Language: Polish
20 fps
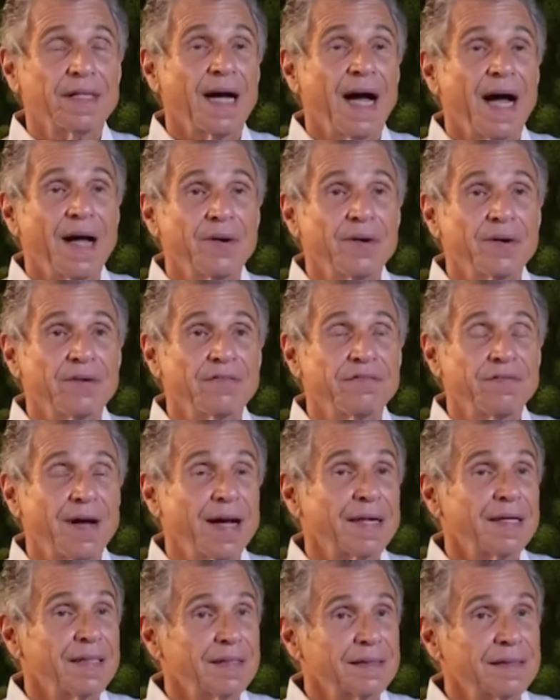opiłków
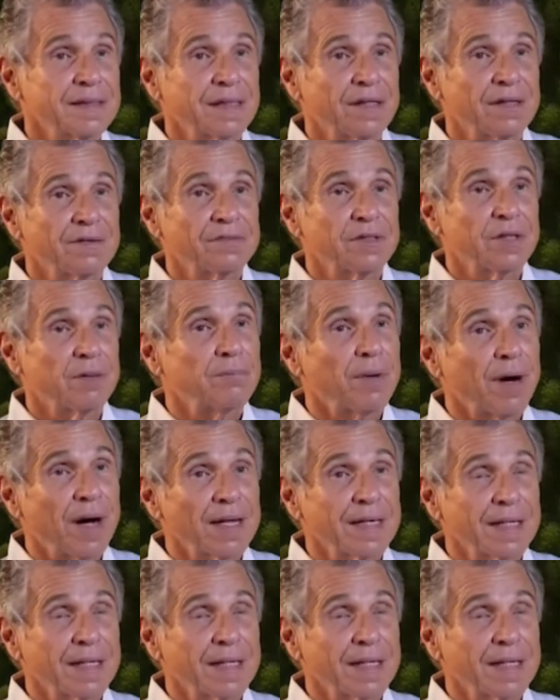ciała, próbując